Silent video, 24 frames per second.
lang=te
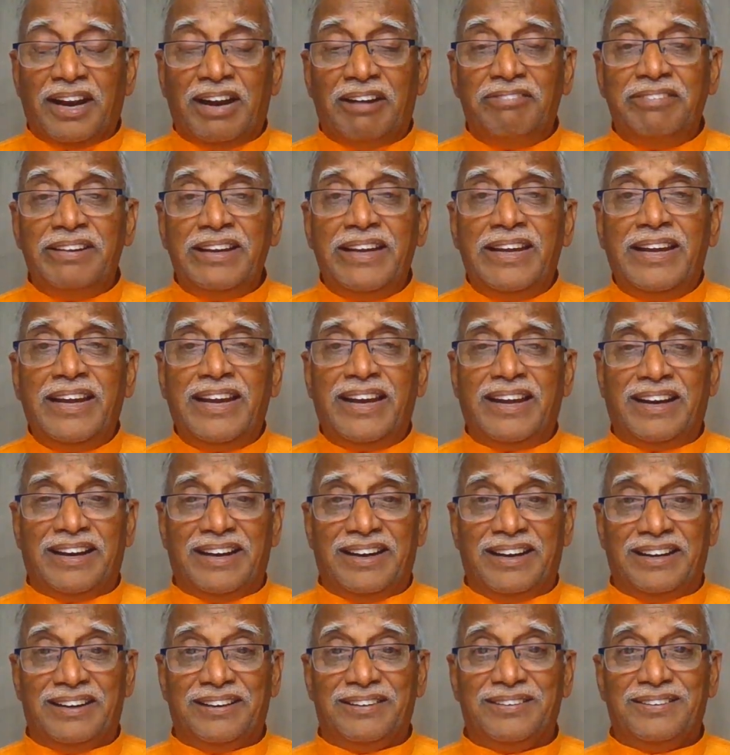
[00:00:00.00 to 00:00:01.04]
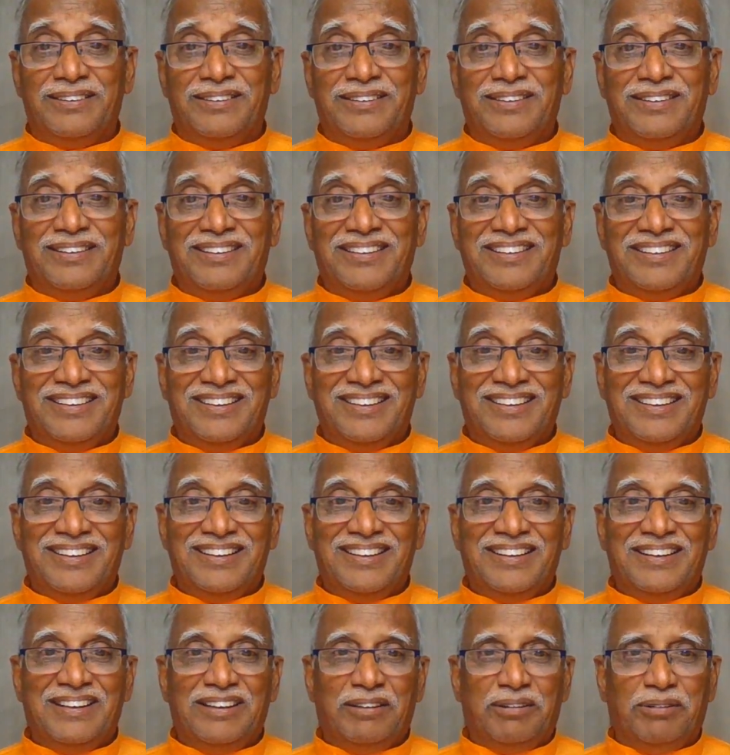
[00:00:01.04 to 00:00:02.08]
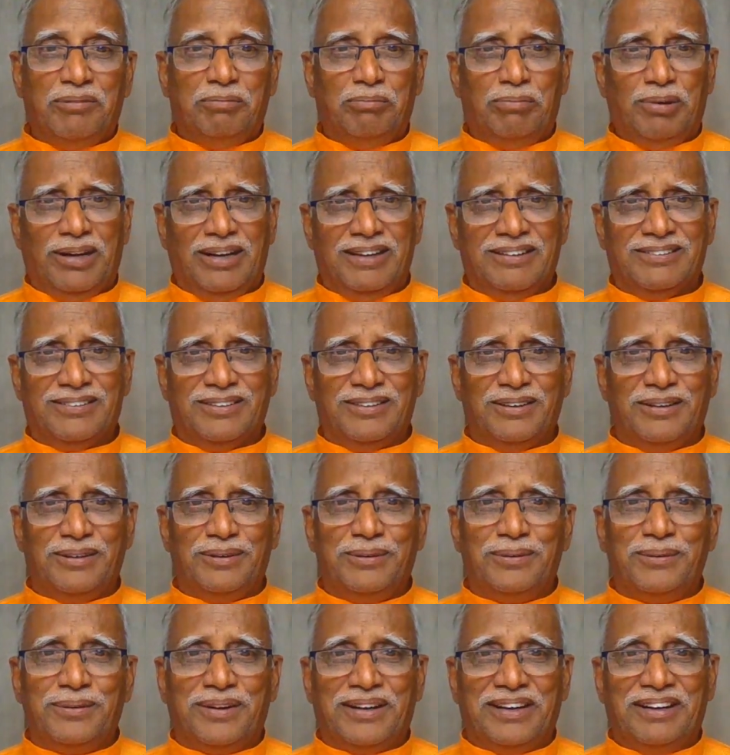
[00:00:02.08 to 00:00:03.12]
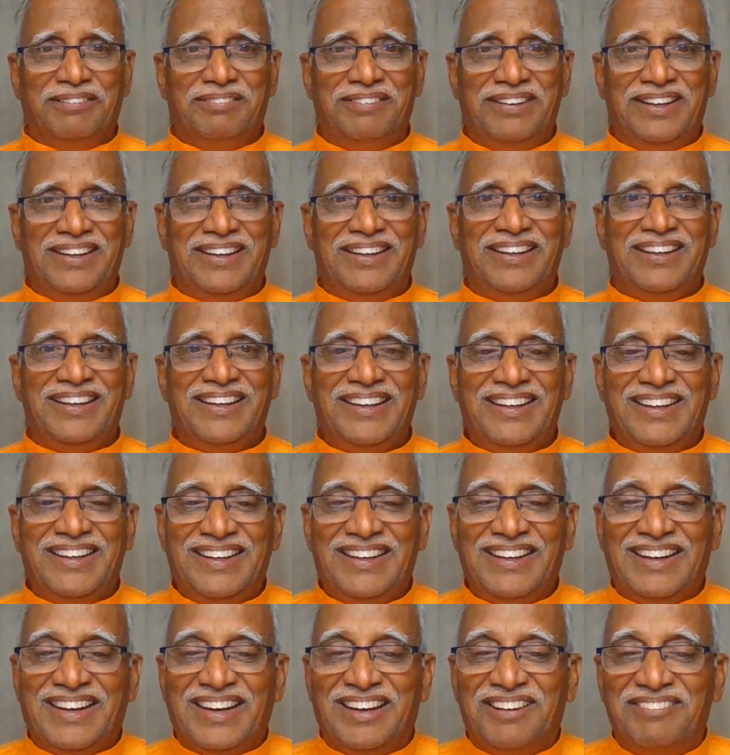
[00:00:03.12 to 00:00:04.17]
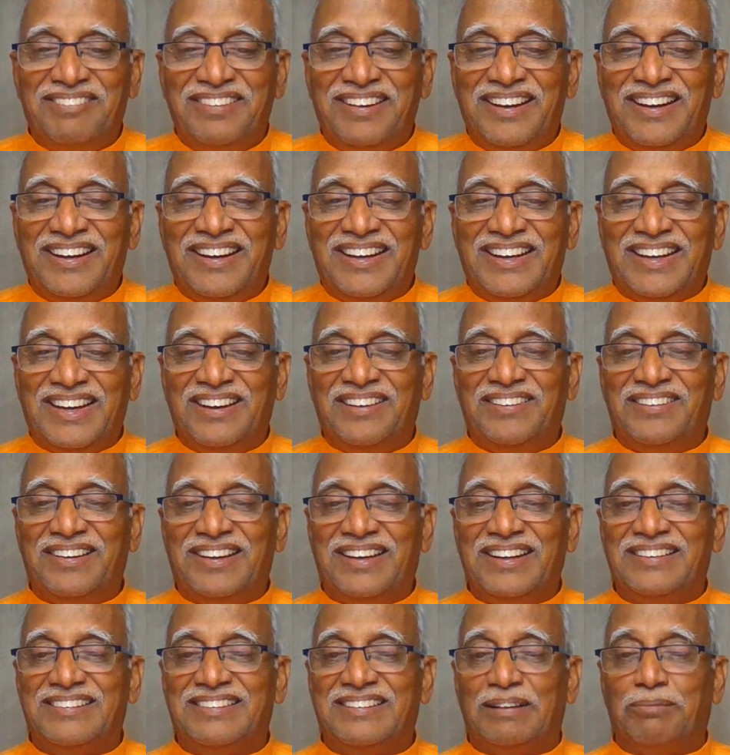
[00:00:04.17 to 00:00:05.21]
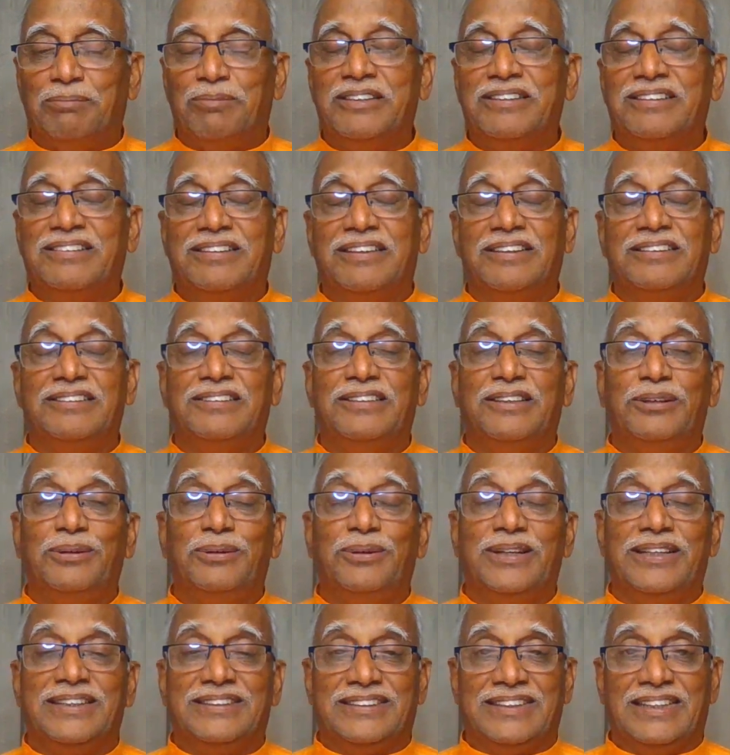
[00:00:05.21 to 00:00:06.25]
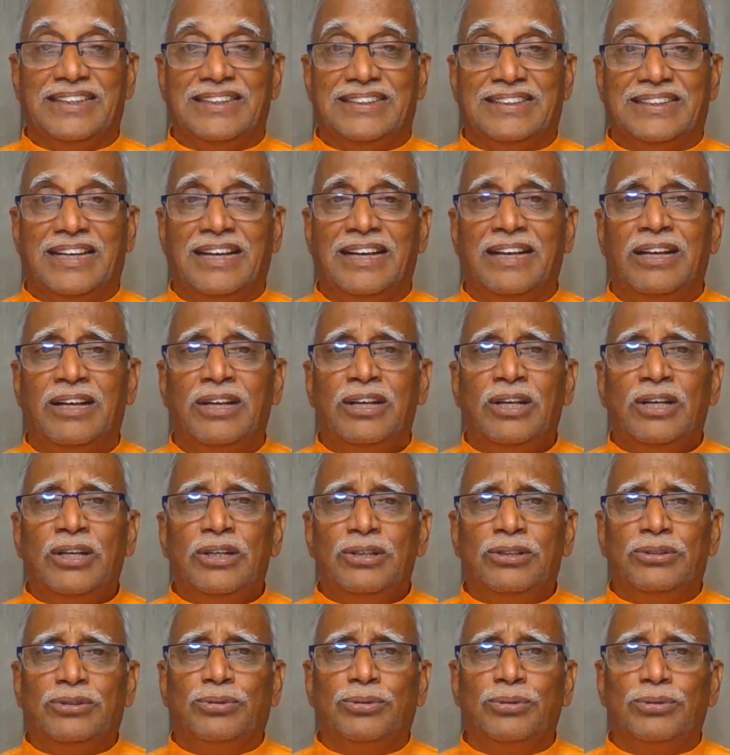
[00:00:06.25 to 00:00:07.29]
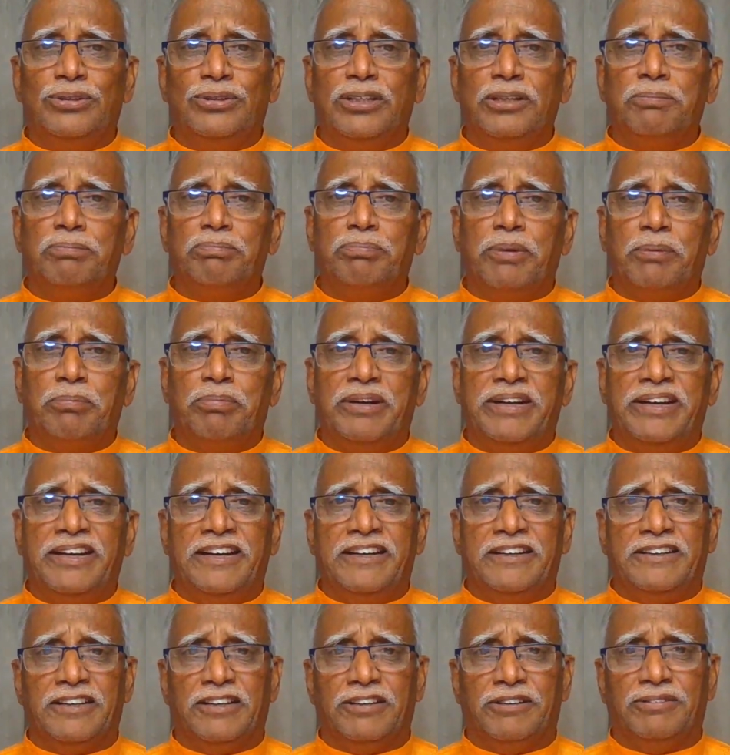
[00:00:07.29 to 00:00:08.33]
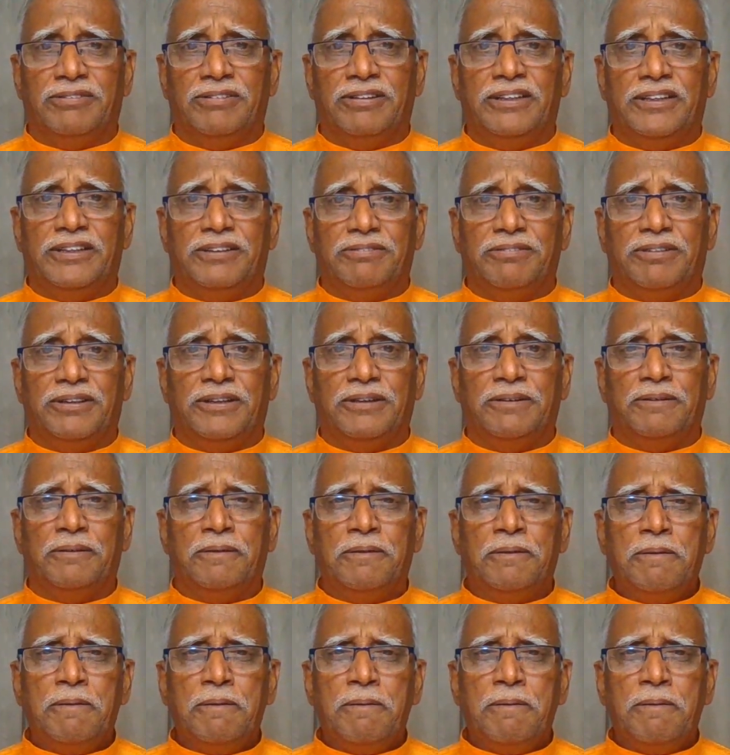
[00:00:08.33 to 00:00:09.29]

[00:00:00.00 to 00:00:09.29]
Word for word: రవి అన్నాడు భాస్కరుడు రవి రవి అంటే ఏమిటంటే సమస్త జనుల చేత స్థుతింపబడేటటువంటి వాడు